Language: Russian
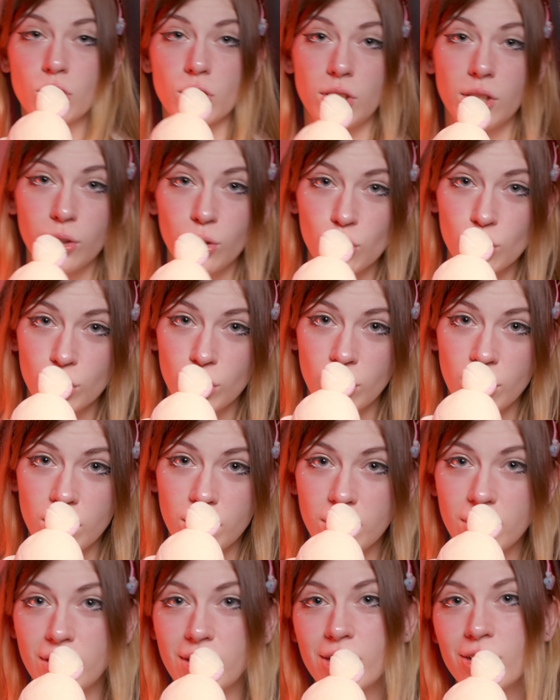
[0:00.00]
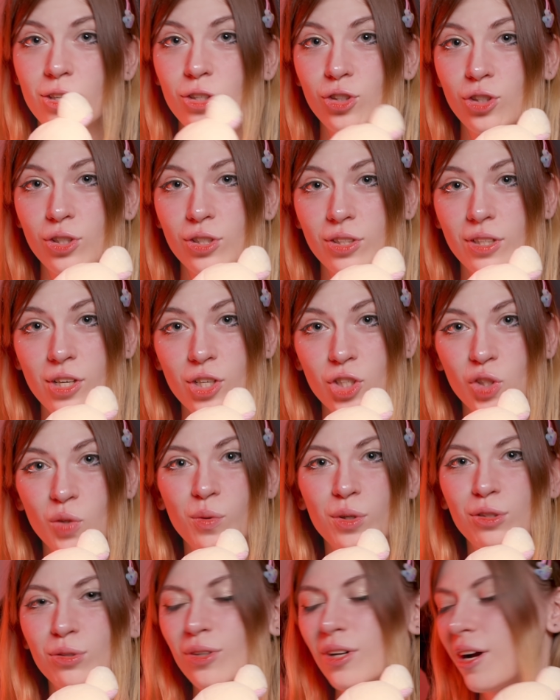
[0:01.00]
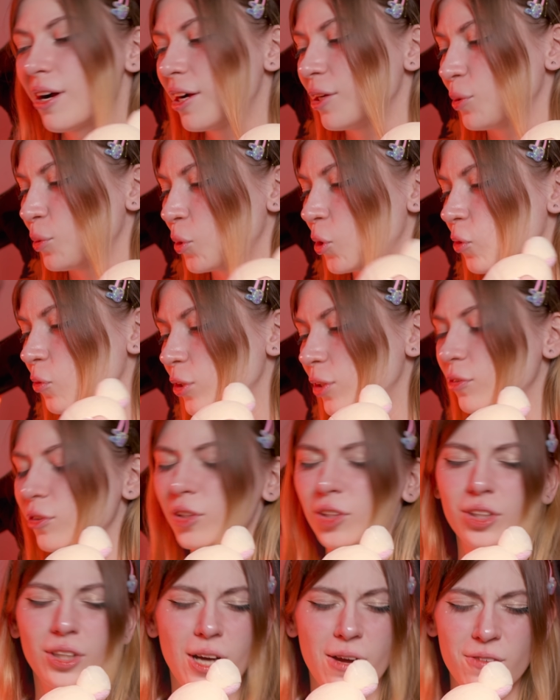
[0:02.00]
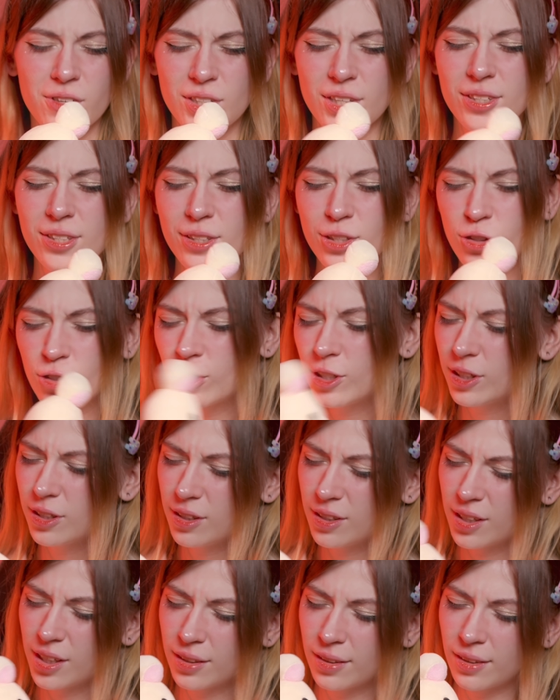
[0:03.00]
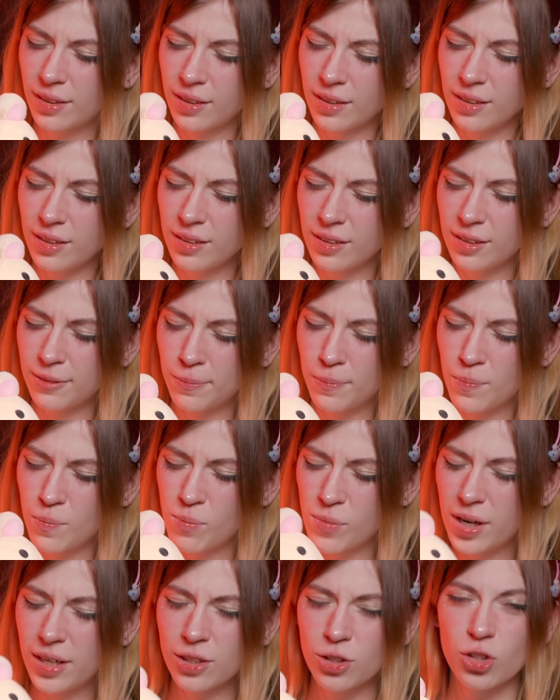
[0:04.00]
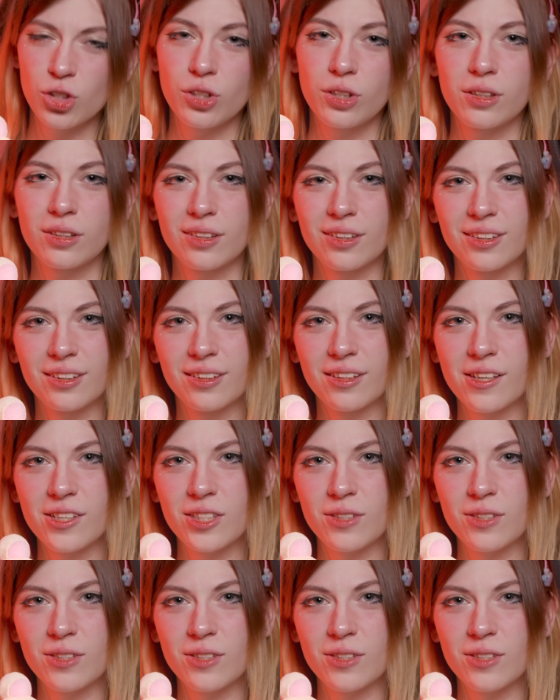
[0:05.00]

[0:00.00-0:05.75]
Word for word: И следующий трек, играющий из каждого тюга, который вы наверняка везде слышали, это трек «Мальчик на